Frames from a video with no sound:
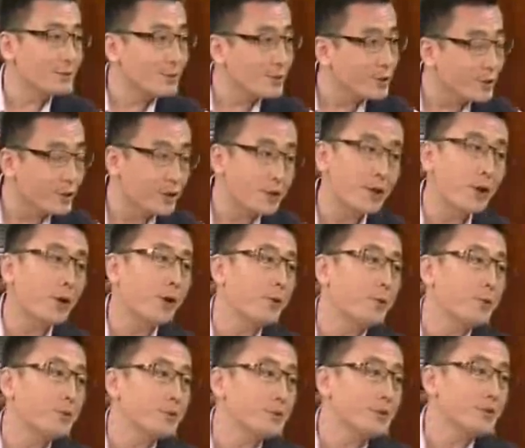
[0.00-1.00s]
你能聊，
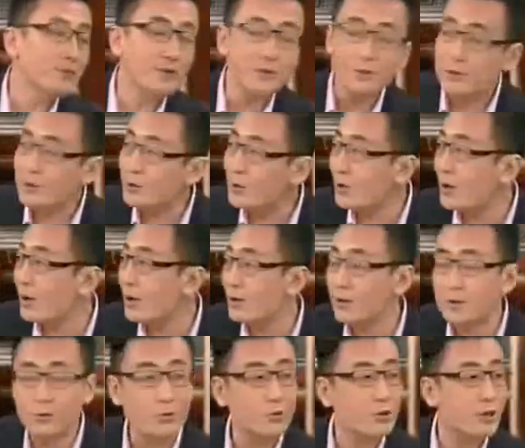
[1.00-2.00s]
因为你要
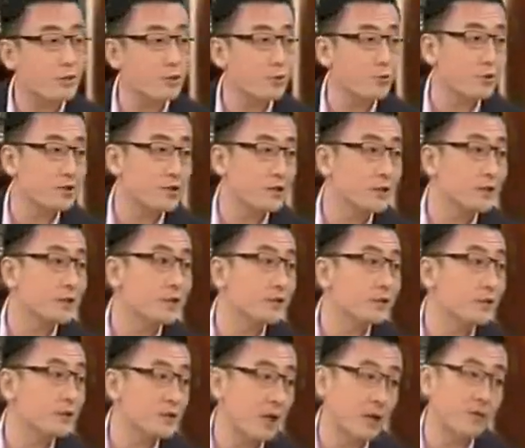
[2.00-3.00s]
有很多亲身
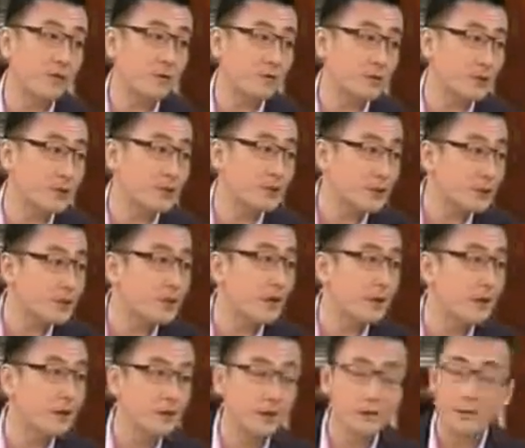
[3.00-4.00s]
的采访这个经验。
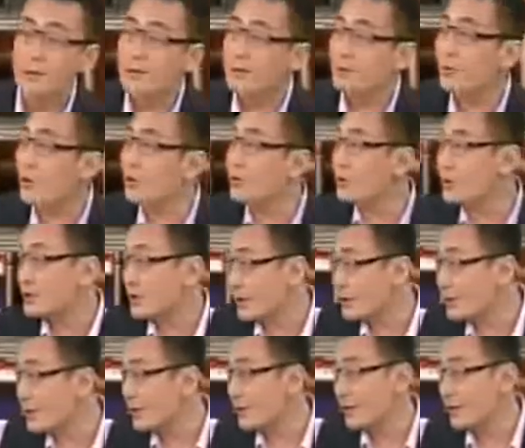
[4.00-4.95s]
嗯。关于谁呢？